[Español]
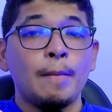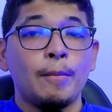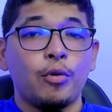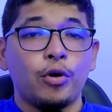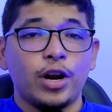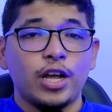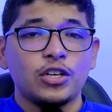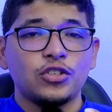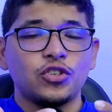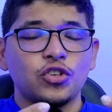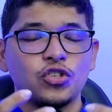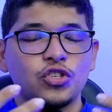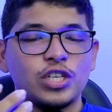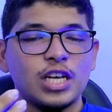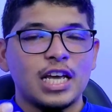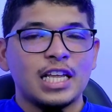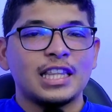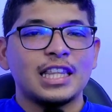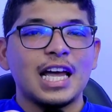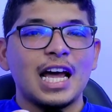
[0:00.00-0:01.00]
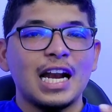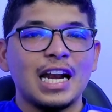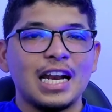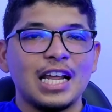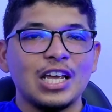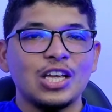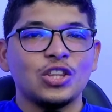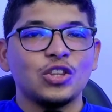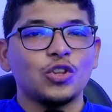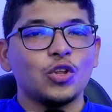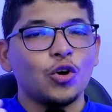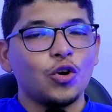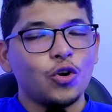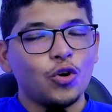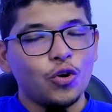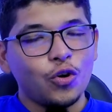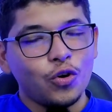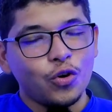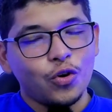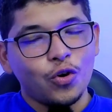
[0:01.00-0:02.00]
Por eso, si estás
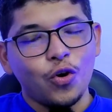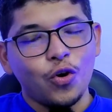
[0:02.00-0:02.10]
listo,